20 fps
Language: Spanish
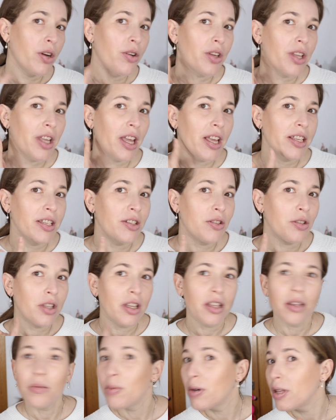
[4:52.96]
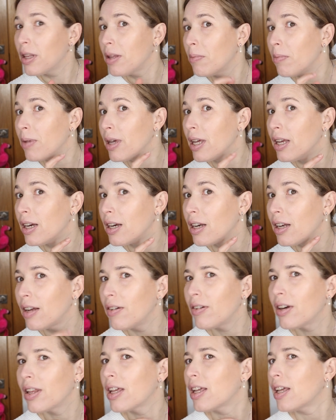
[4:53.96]
y allí ustedes pueden ver, la
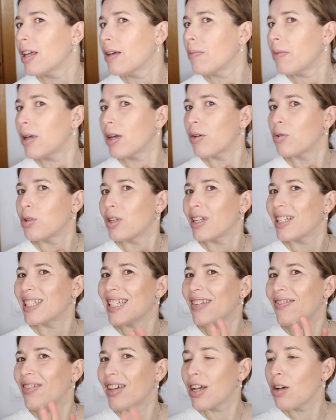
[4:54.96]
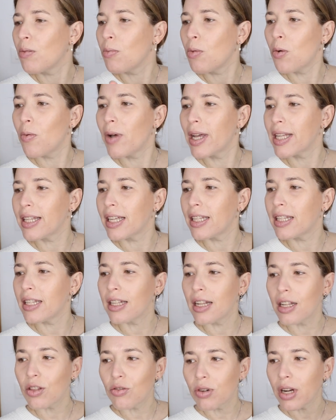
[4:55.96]
verdad es que me gusta, se ve como bastante
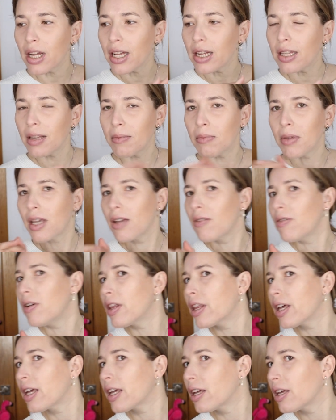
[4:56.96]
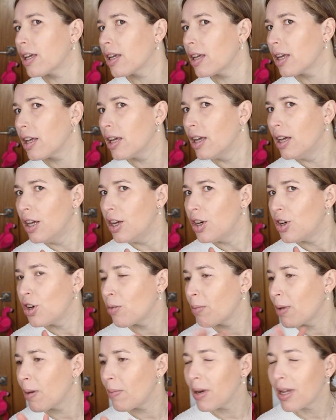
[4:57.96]
natural, también es verdad que es que
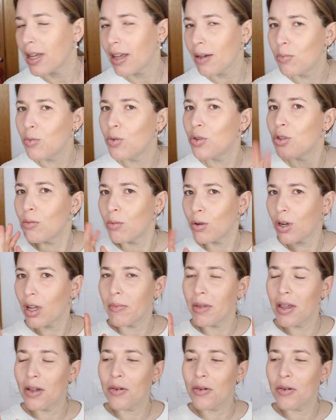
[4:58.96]
no me apliqué mucho porque a mí